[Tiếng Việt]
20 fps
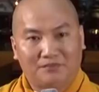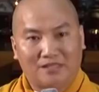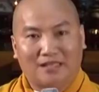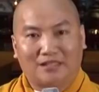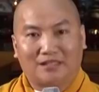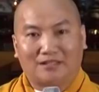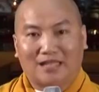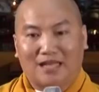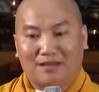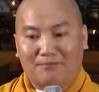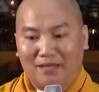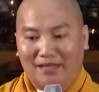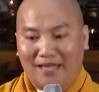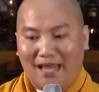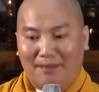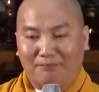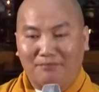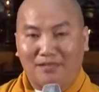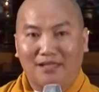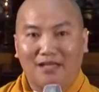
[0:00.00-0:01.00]
Và người ta mới
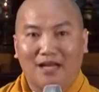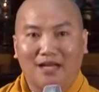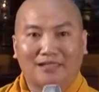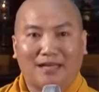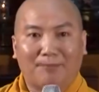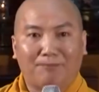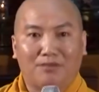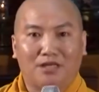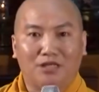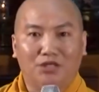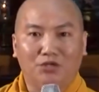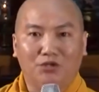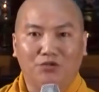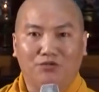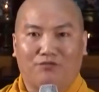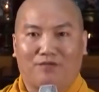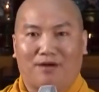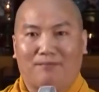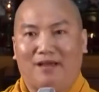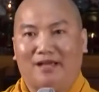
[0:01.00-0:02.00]
đem đi đến cấp
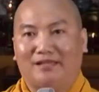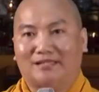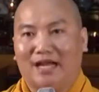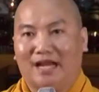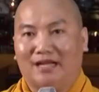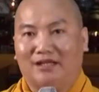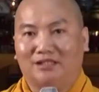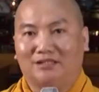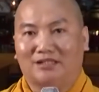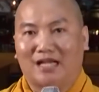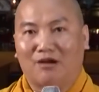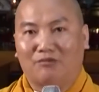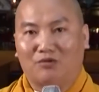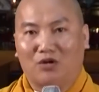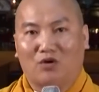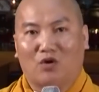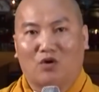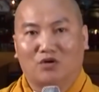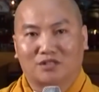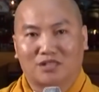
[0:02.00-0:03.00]
cứu, và bé trai đó sau
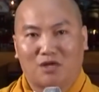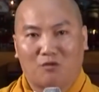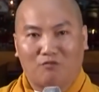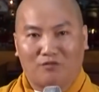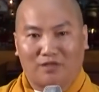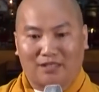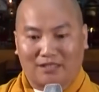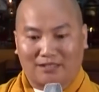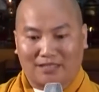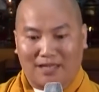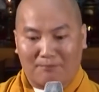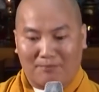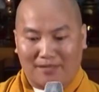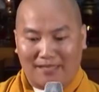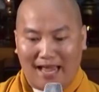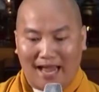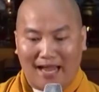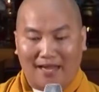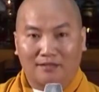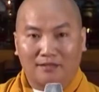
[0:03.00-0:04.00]
đó còn sống. Và người ta mới
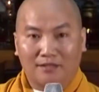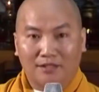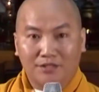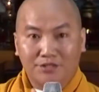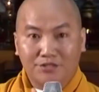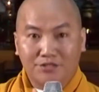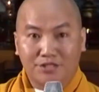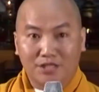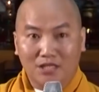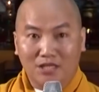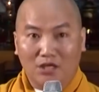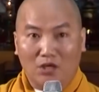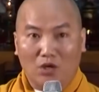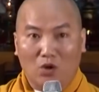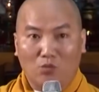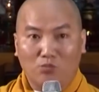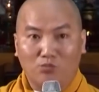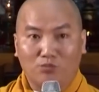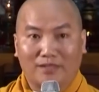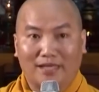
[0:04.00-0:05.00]
đang truy
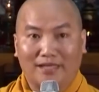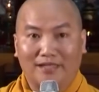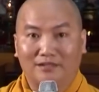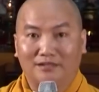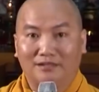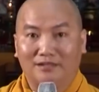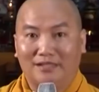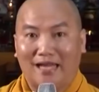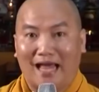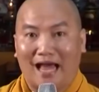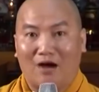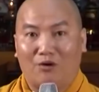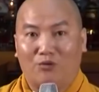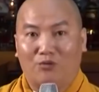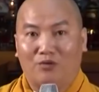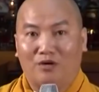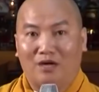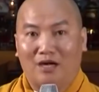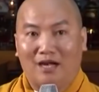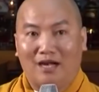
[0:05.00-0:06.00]
lùng cái người nào